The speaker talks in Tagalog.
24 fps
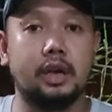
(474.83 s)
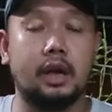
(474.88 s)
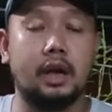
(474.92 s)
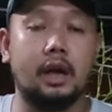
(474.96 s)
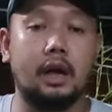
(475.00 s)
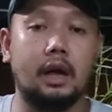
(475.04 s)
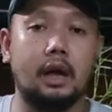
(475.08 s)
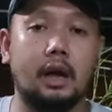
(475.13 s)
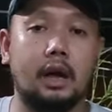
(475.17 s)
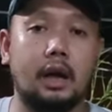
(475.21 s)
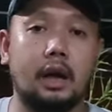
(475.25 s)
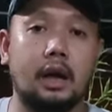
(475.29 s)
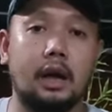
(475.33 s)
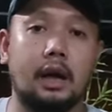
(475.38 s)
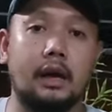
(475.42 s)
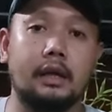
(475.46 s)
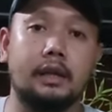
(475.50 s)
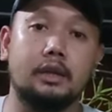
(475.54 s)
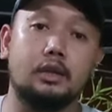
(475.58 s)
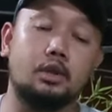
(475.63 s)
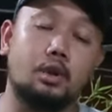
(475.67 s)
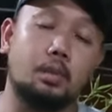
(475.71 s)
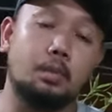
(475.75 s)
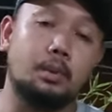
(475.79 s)
niya
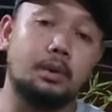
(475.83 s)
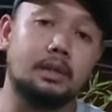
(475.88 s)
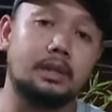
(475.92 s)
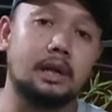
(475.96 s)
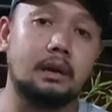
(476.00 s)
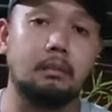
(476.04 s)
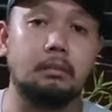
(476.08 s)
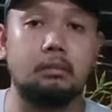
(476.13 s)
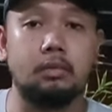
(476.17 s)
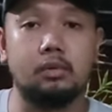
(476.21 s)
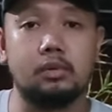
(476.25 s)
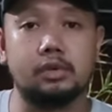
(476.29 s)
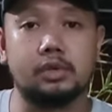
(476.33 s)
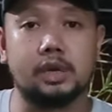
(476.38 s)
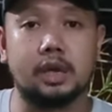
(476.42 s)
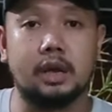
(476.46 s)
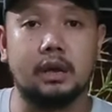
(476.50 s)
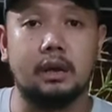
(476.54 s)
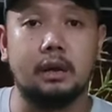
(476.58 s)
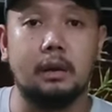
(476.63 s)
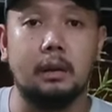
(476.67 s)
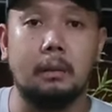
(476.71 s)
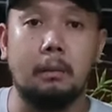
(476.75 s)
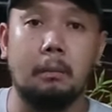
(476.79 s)
ay tumatakbo sa
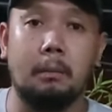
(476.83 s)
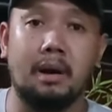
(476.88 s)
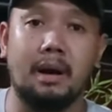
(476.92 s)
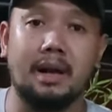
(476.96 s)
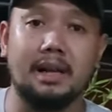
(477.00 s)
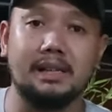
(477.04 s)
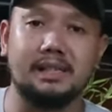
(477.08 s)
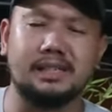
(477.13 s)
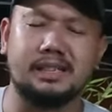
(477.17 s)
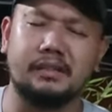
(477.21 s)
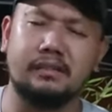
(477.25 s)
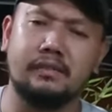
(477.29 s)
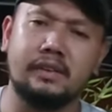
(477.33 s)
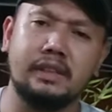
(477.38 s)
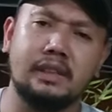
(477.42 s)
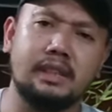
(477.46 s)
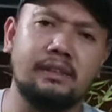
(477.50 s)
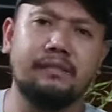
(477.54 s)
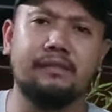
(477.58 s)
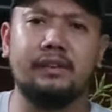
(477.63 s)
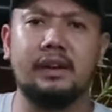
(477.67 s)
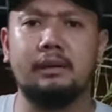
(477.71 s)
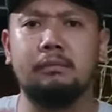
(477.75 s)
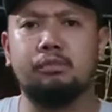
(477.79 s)
mga
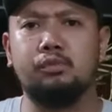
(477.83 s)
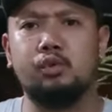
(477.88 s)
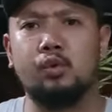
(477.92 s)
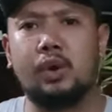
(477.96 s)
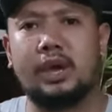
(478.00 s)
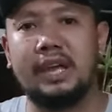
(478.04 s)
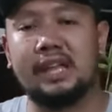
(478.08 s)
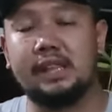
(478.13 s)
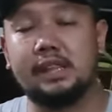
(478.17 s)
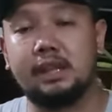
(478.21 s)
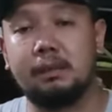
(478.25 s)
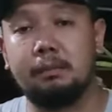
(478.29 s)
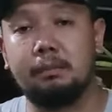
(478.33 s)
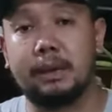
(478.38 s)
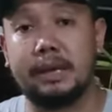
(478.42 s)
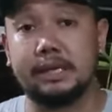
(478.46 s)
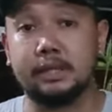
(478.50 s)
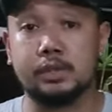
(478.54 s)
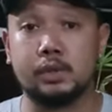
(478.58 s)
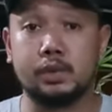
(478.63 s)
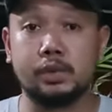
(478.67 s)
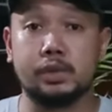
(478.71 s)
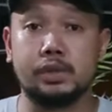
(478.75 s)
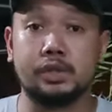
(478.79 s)
75 to 80
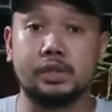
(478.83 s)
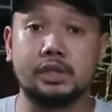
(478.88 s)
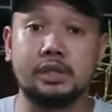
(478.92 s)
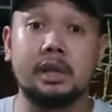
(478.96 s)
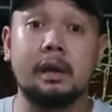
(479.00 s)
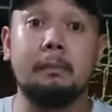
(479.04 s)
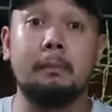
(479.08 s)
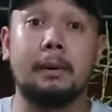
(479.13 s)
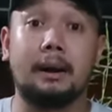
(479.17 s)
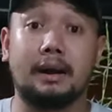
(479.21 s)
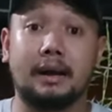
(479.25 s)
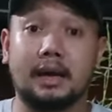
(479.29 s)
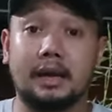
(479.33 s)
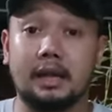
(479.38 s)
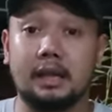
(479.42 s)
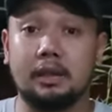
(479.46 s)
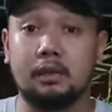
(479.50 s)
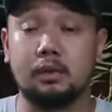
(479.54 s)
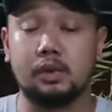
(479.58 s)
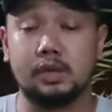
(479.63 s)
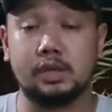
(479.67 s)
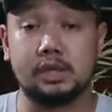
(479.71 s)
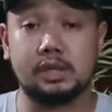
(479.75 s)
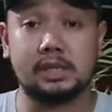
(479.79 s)
pesos sa market which